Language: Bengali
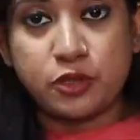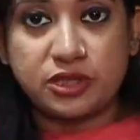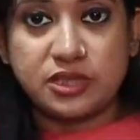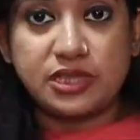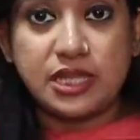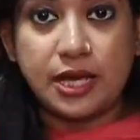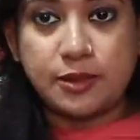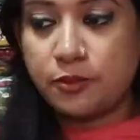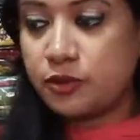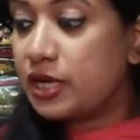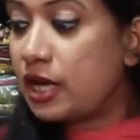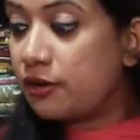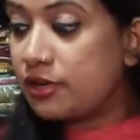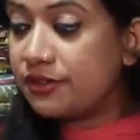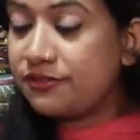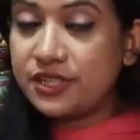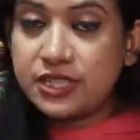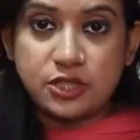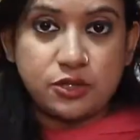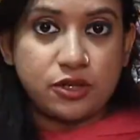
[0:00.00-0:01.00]
বলতে থাকবো
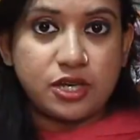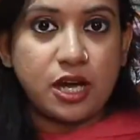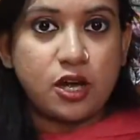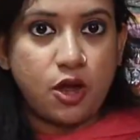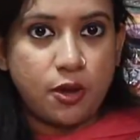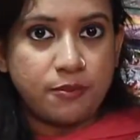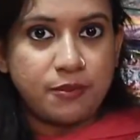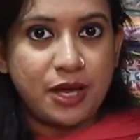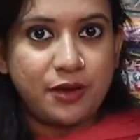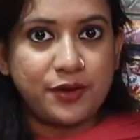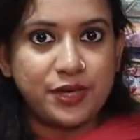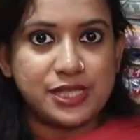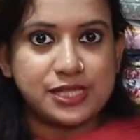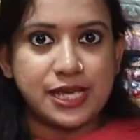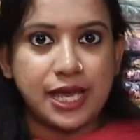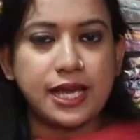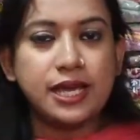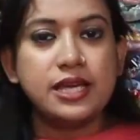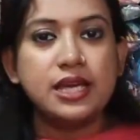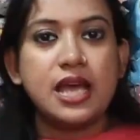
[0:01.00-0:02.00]
নাহলে ভিডিওটা লম্বা হয়ে
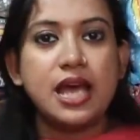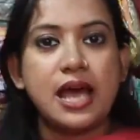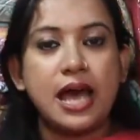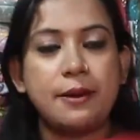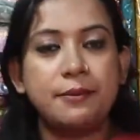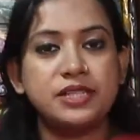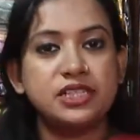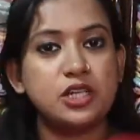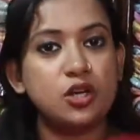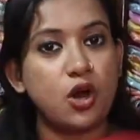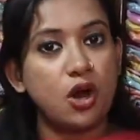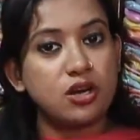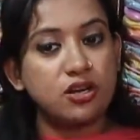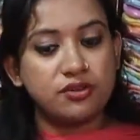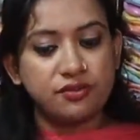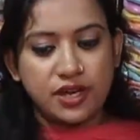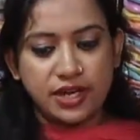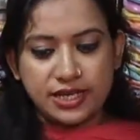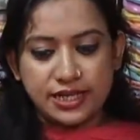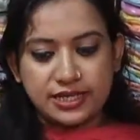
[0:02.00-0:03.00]
যায় আমাদের অল
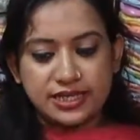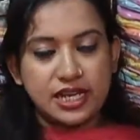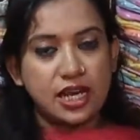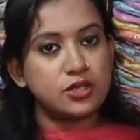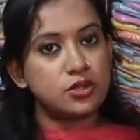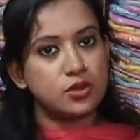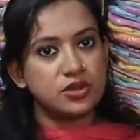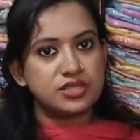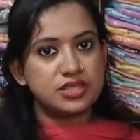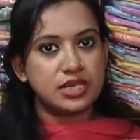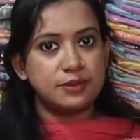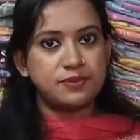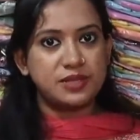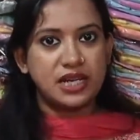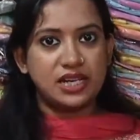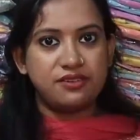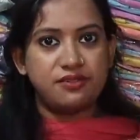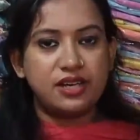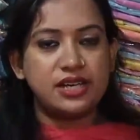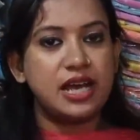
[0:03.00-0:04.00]
ওভার ইন্ডিয়া ডোর স্টেপ
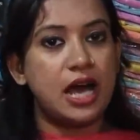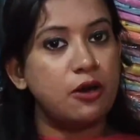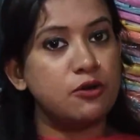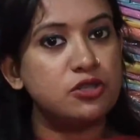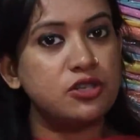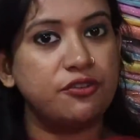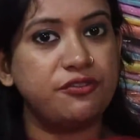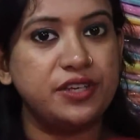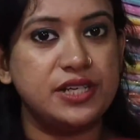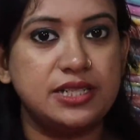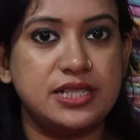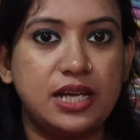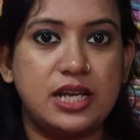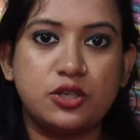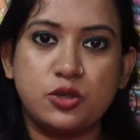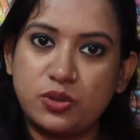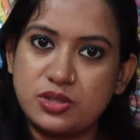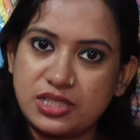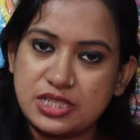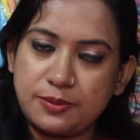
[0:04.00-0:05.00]
ডেলিভারি আউট অফ ইন্ডিয়া
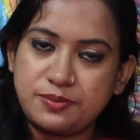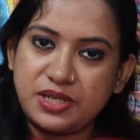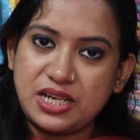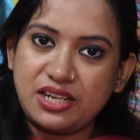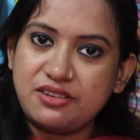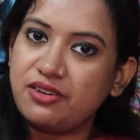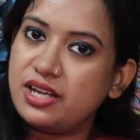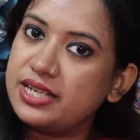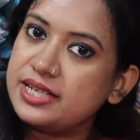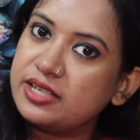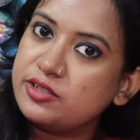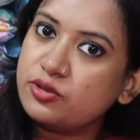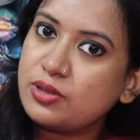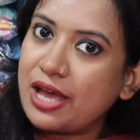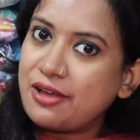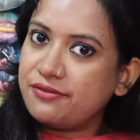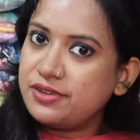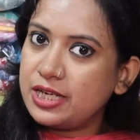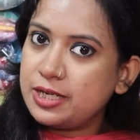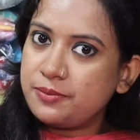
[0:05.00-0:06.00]
ডোর স্টেপ ডেলিভারি কিন্তু
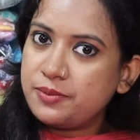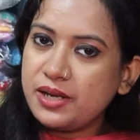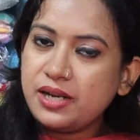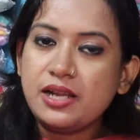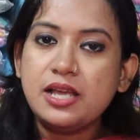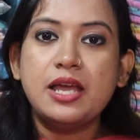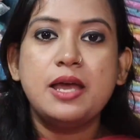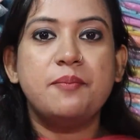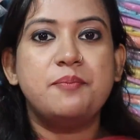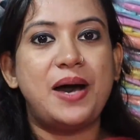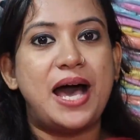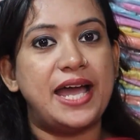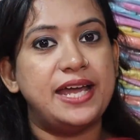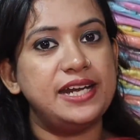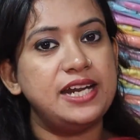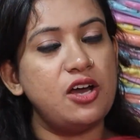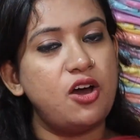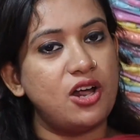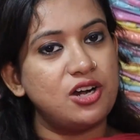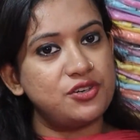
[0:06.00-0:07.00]
অ্যাভেলেবেল
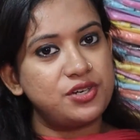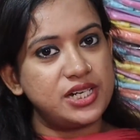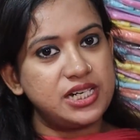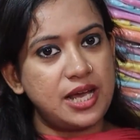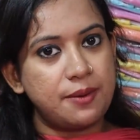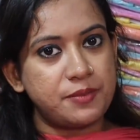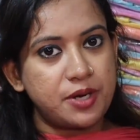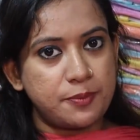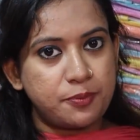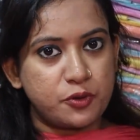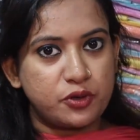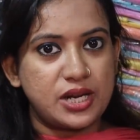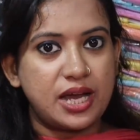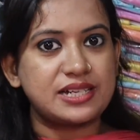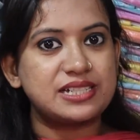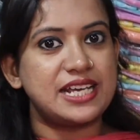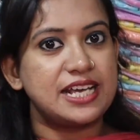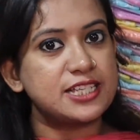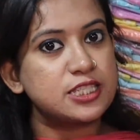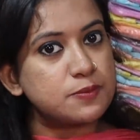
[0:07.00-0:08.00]
বাইরে অলরেডি আমরা
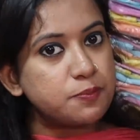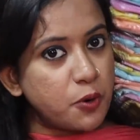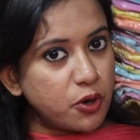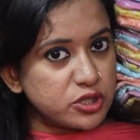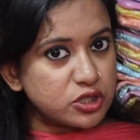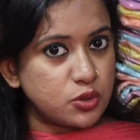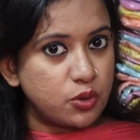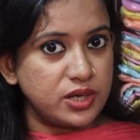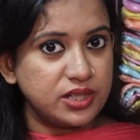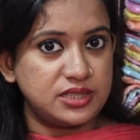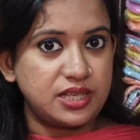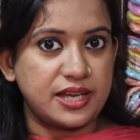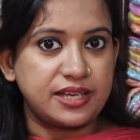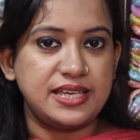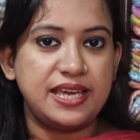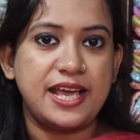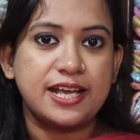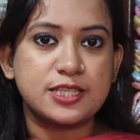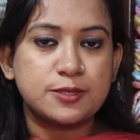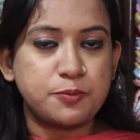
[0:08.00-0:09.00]
প্রোডাক্ট এক্সপোর্ট করে
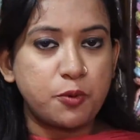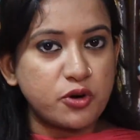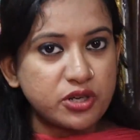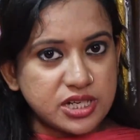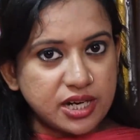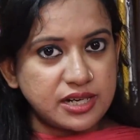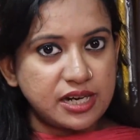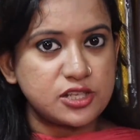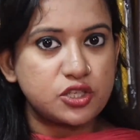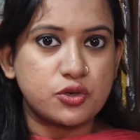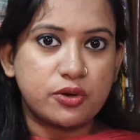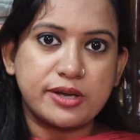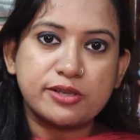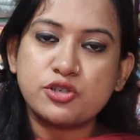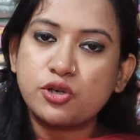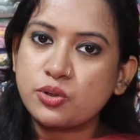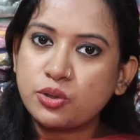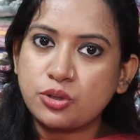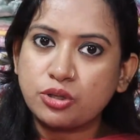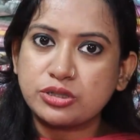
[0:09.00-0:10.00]
থাকি এক্সপোর্টাররা
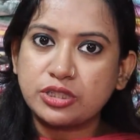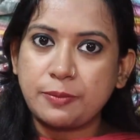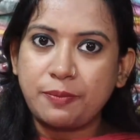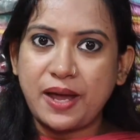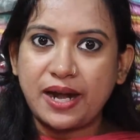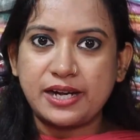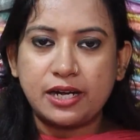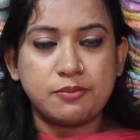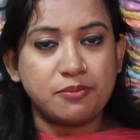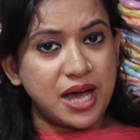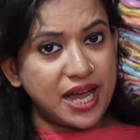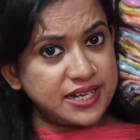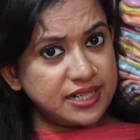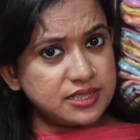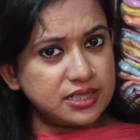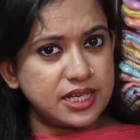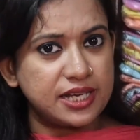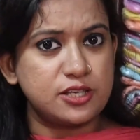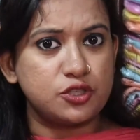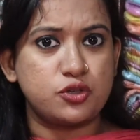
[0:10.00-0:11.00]
যোগাযোগ করতে পারেন
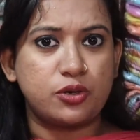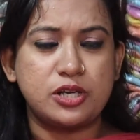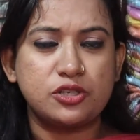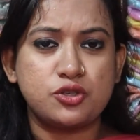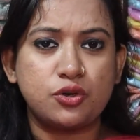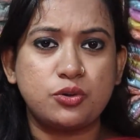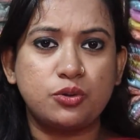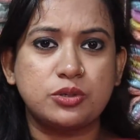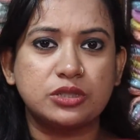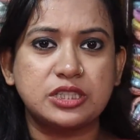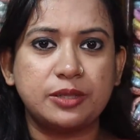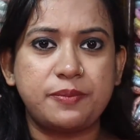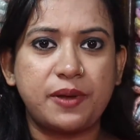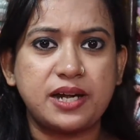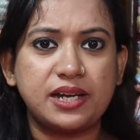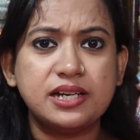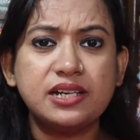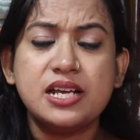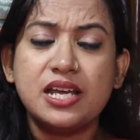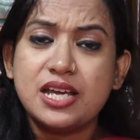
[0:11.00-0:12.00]
বাইরে থেকে যোগাযোগ করতে
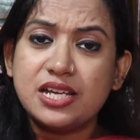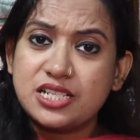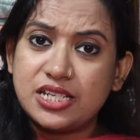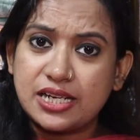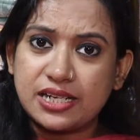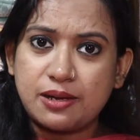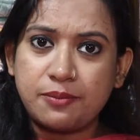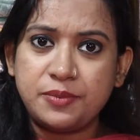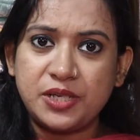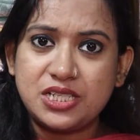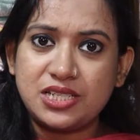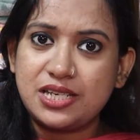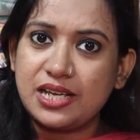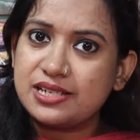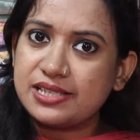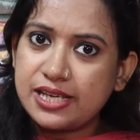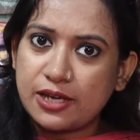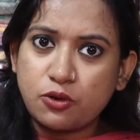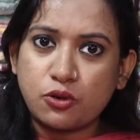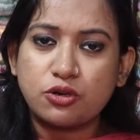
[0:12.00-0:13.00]
পারেন সেটা
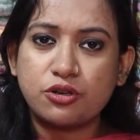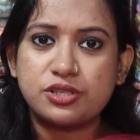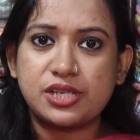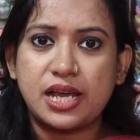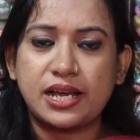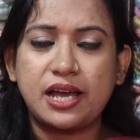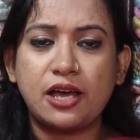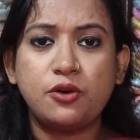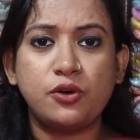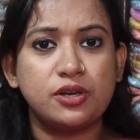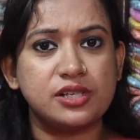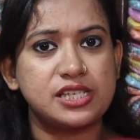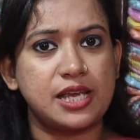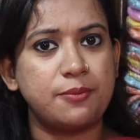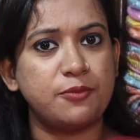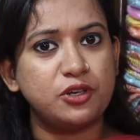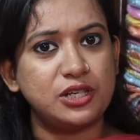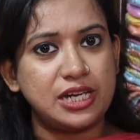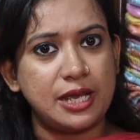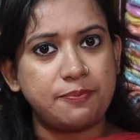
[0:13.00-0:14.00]
বিশ্বের যে কোনো জায়গা হোক
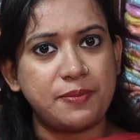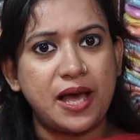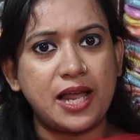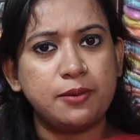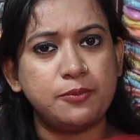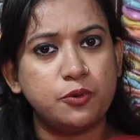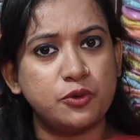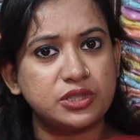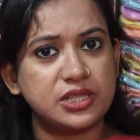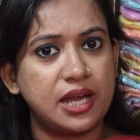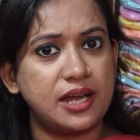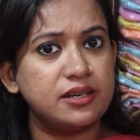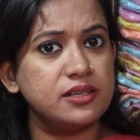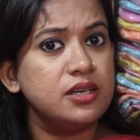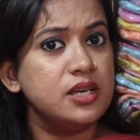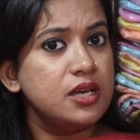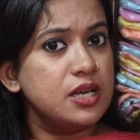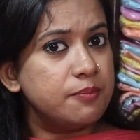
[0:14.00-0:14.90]
যেমন নেপাল ভুটান